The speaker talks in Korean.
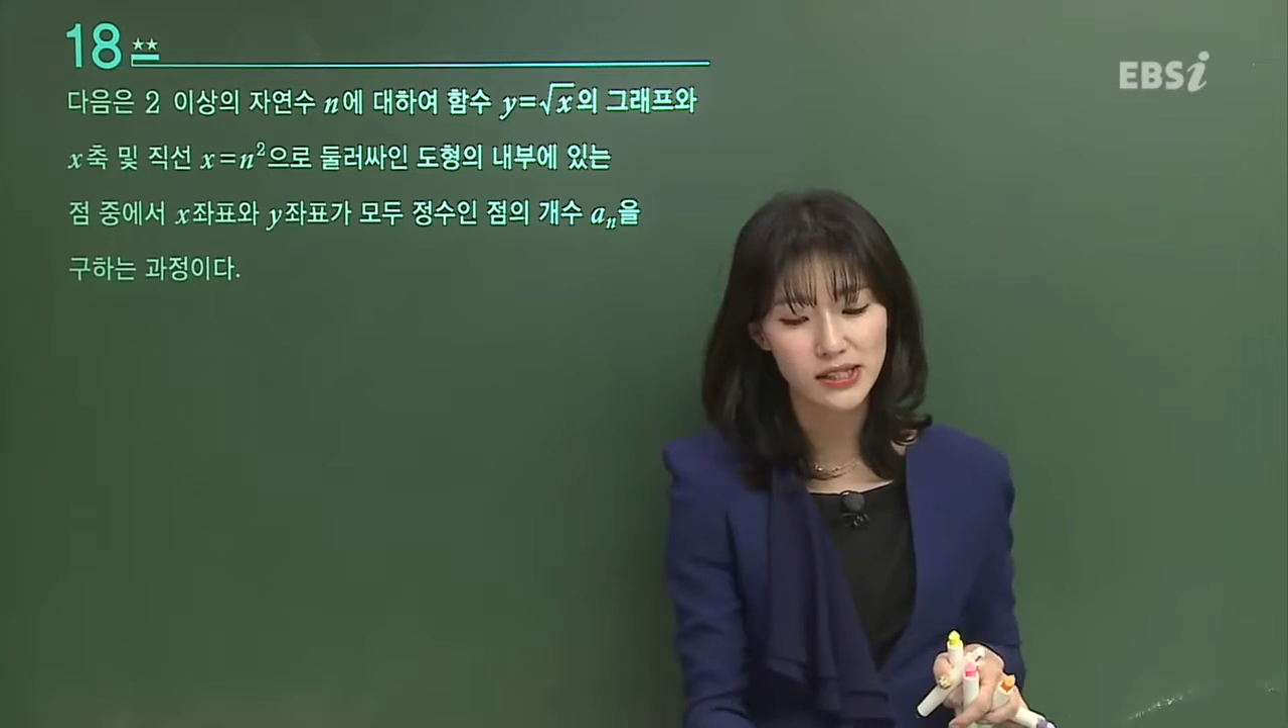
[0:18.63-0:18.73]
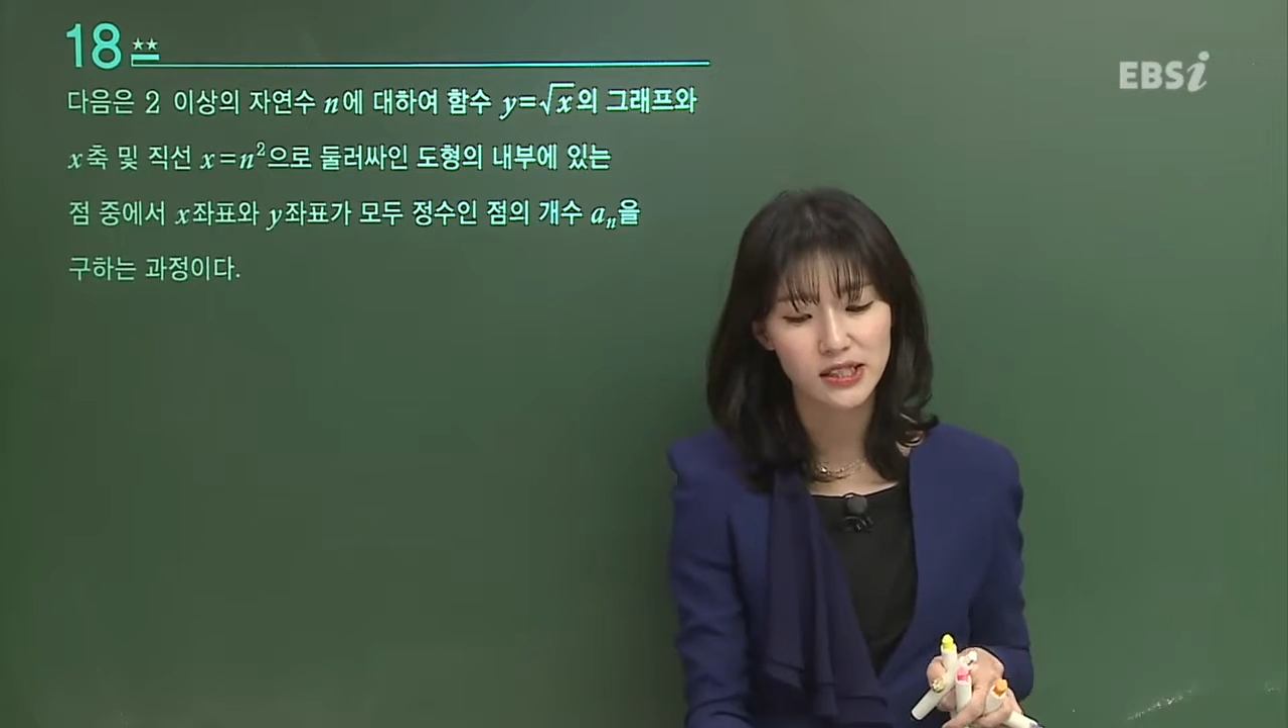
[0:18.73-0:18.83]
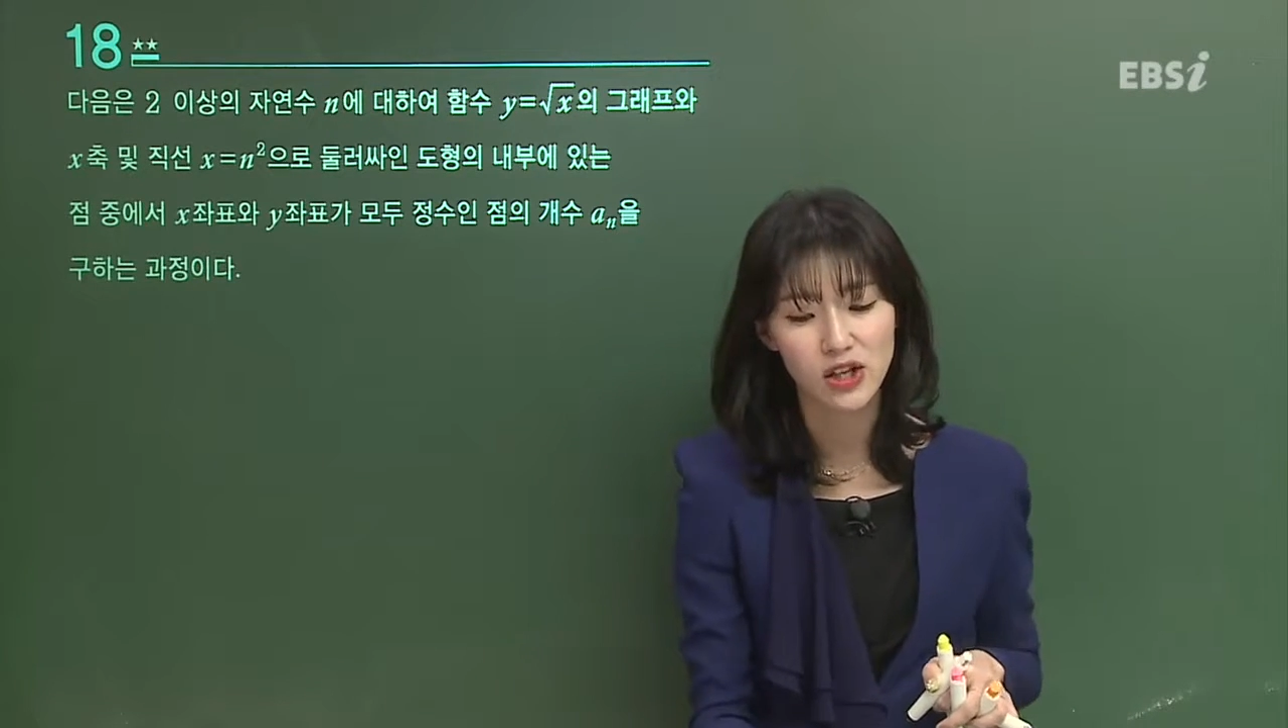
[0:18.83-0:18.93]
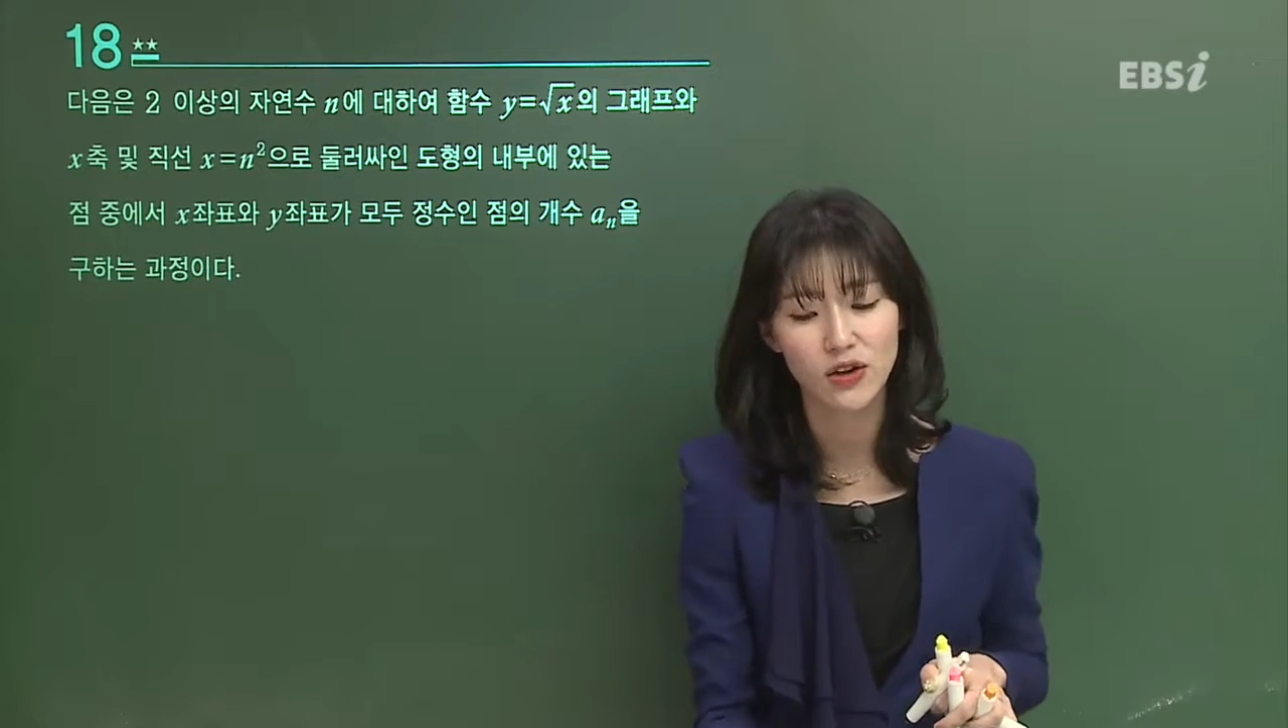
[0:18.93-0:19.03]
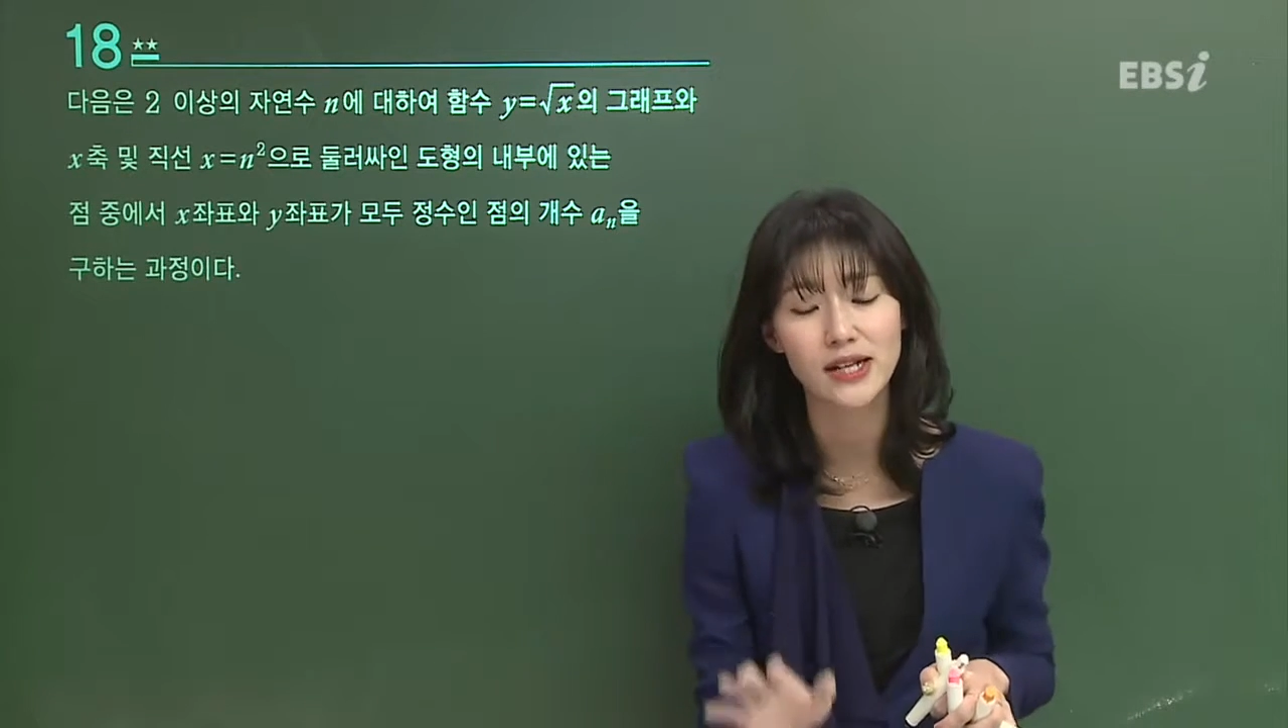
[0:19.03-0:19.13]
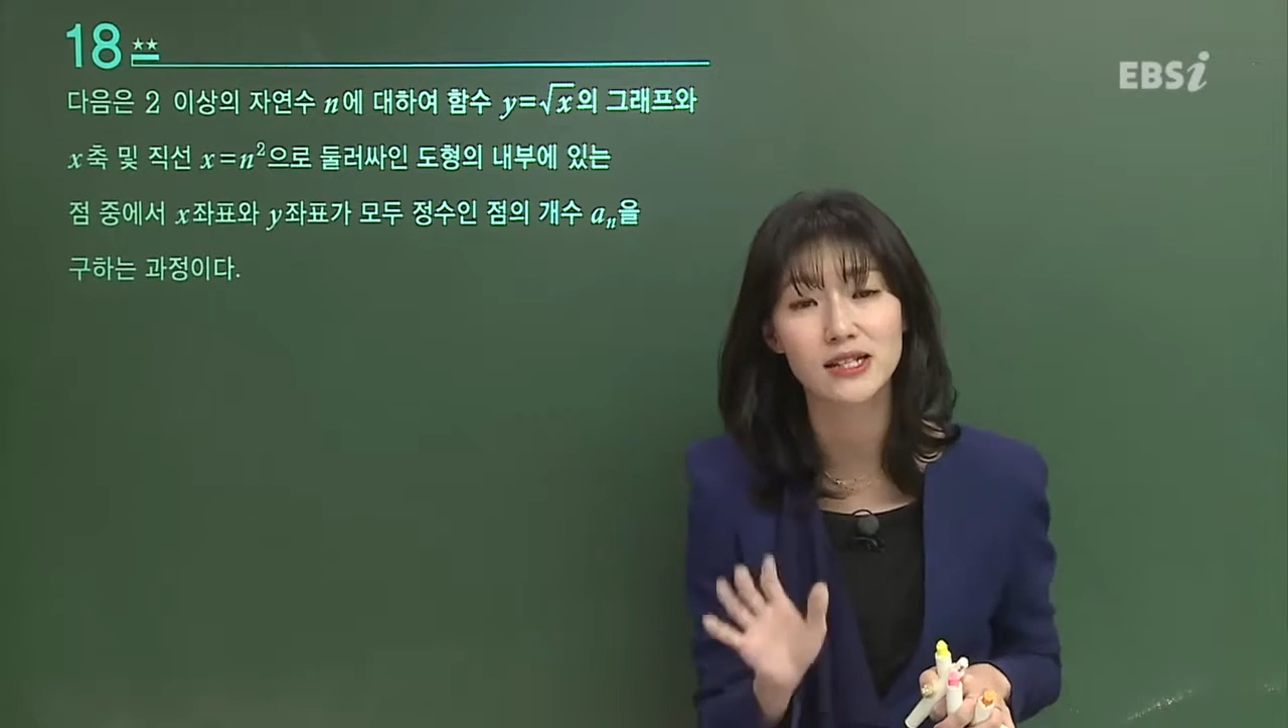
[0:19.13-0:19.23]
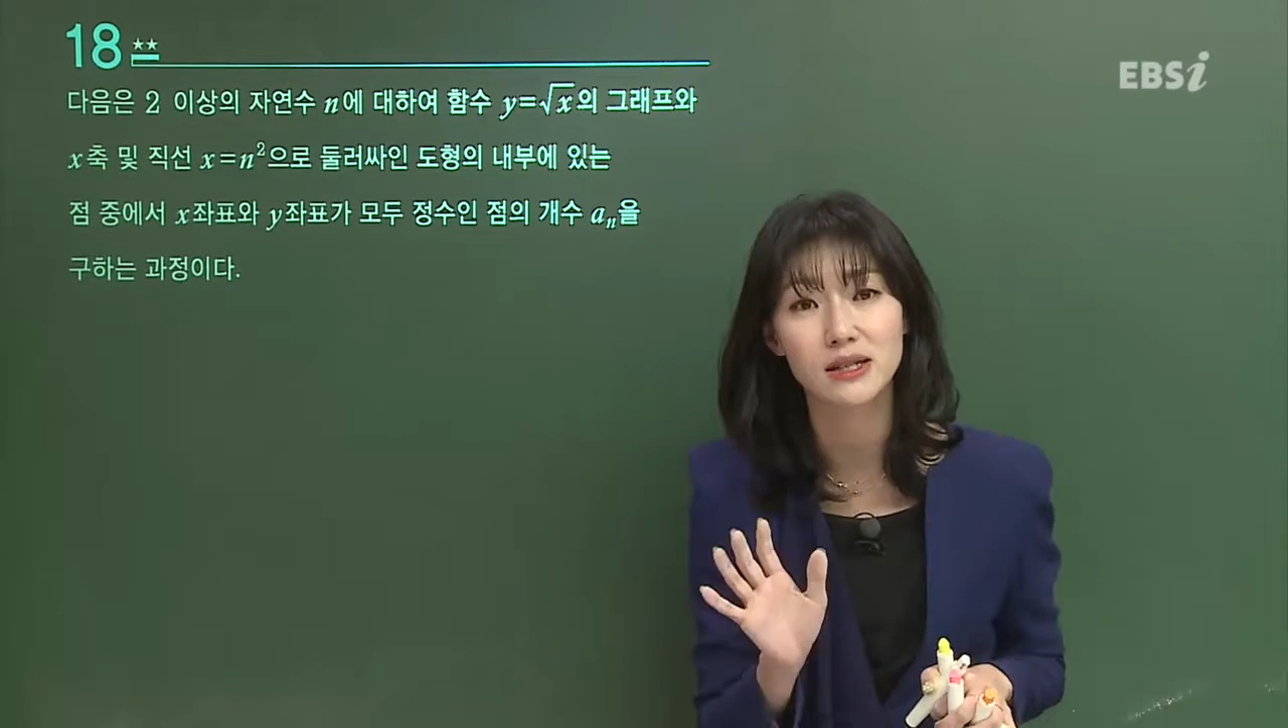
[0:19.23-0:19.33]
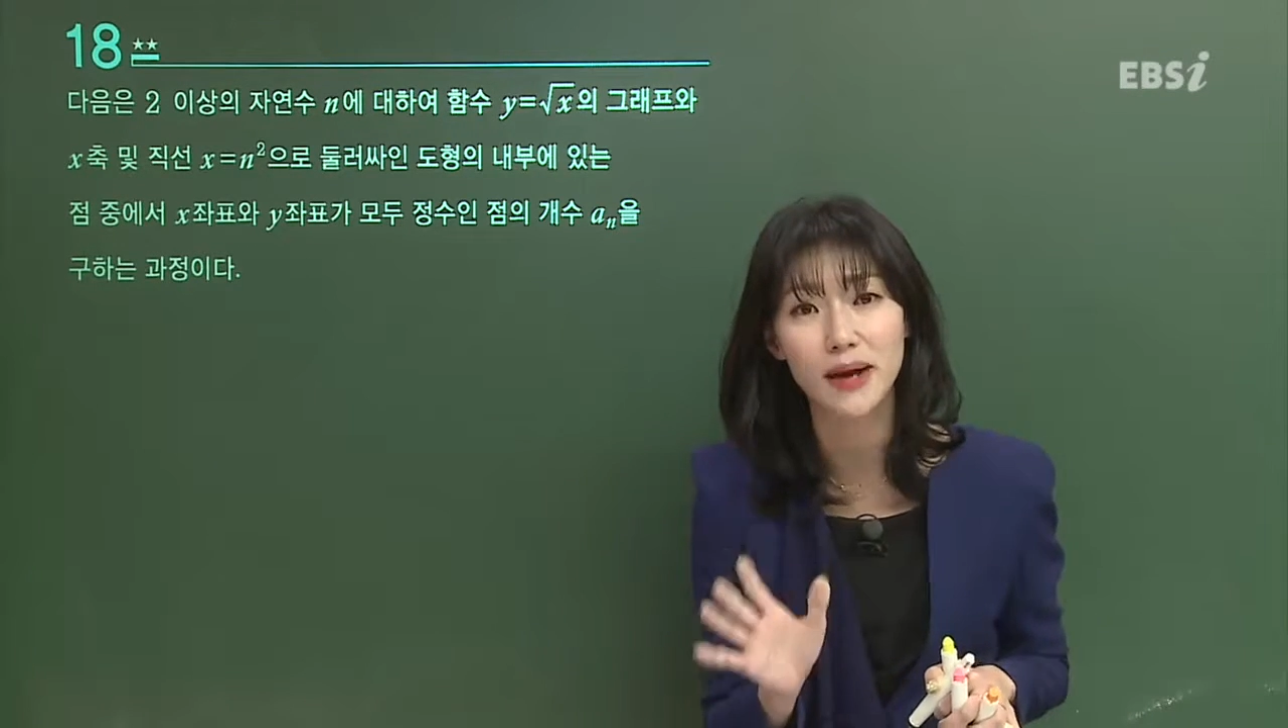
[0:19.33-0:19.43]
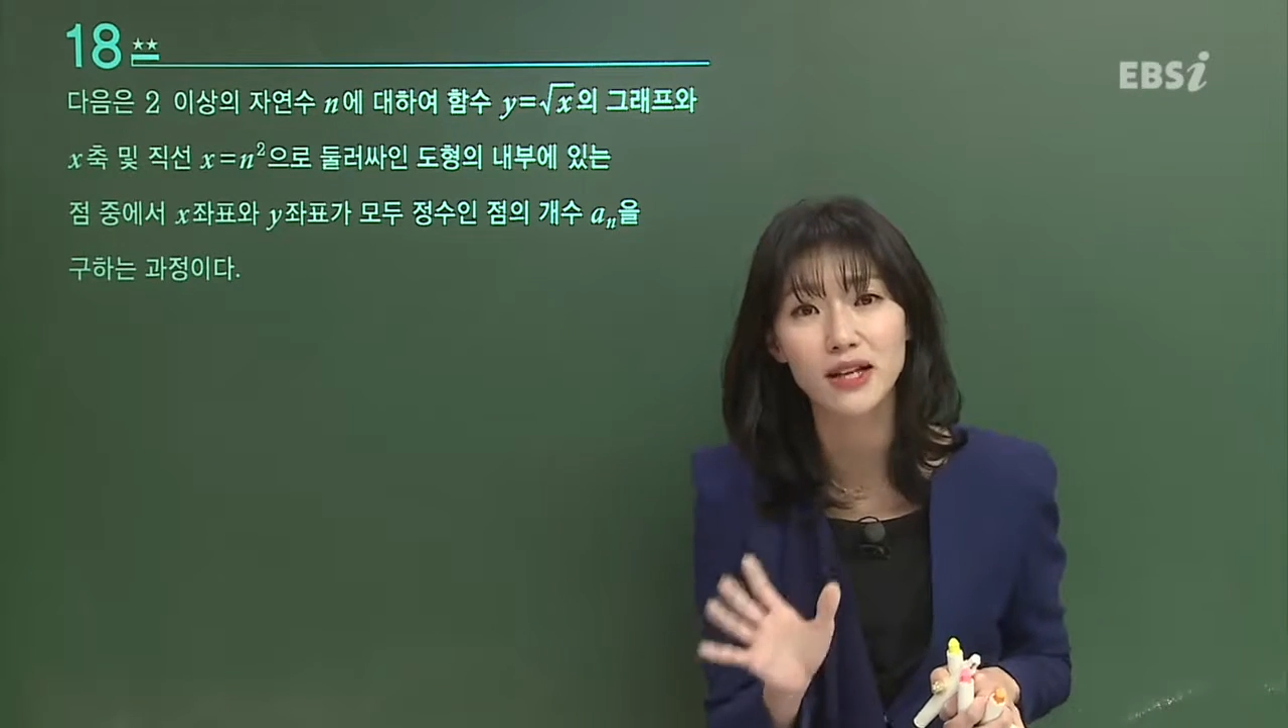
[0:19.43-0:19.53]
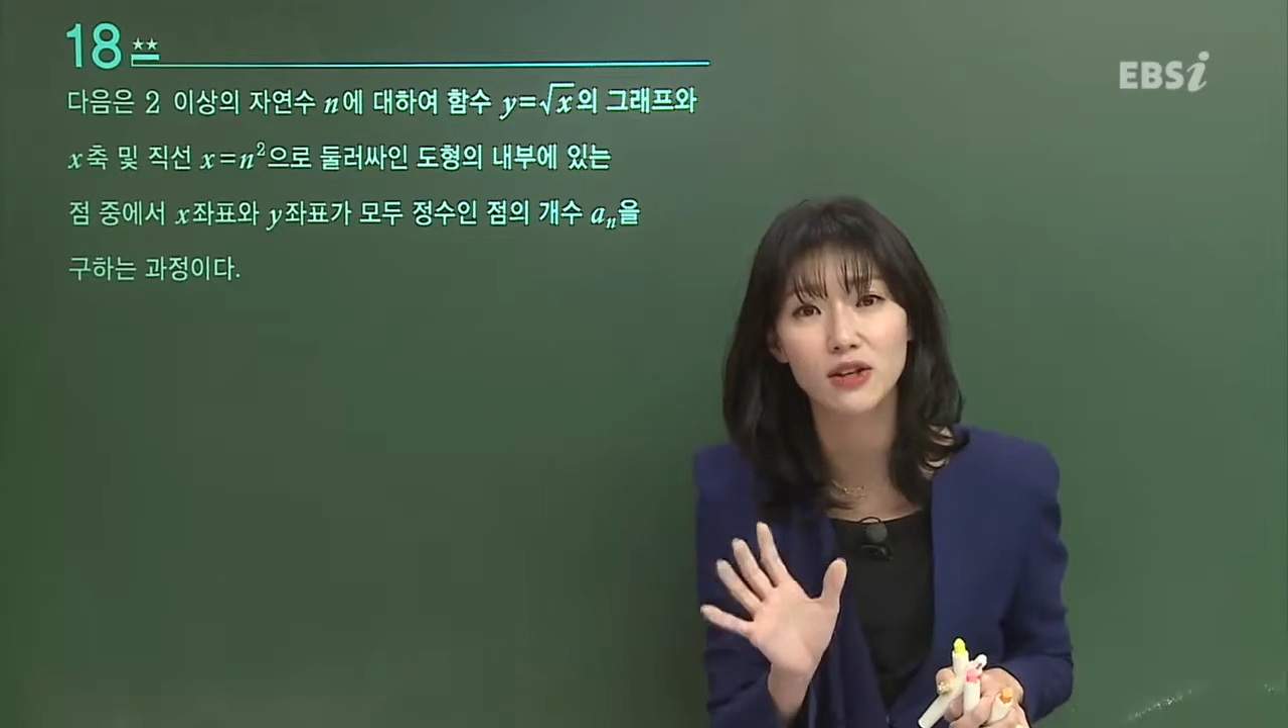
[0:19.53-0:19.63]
들어갈지만